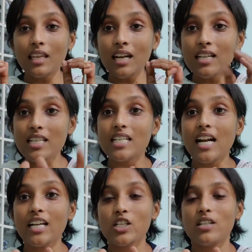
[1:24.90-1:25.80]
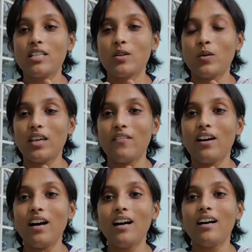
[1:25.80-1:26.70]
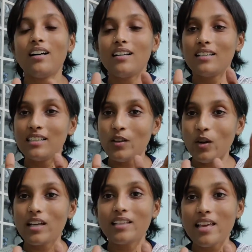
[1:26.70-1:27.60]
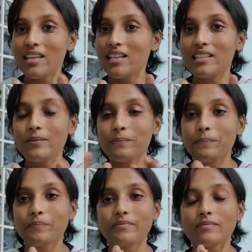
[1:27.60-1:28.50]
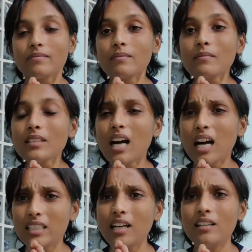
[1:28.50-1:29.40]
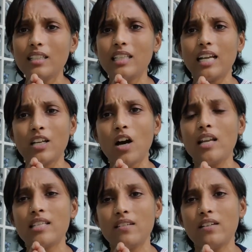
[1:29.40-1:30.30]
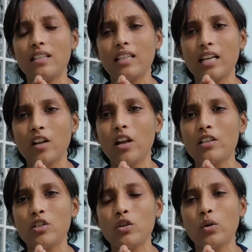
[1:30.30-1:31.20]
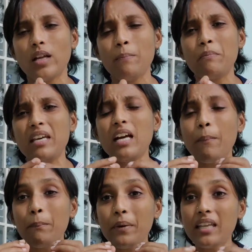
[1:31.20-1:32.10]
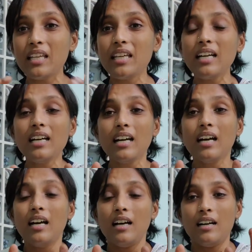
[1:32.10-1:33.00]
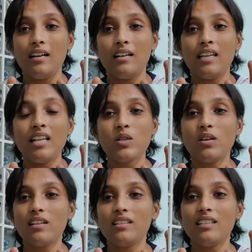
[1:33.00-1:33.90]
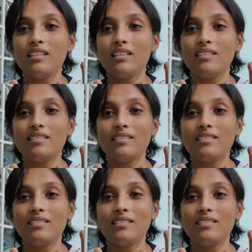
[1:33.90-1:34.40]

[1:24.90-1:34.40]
இத்தனை டிஸ்ட்ராக்ஷன்ஸ் ஓகேவா இந்த உலகத்துல இருக்குது அதுதான் இந்த டெக்னாலஜி வந்து டெக்னாலஜியோட மிகப்பெரிய என்ன சொல்றது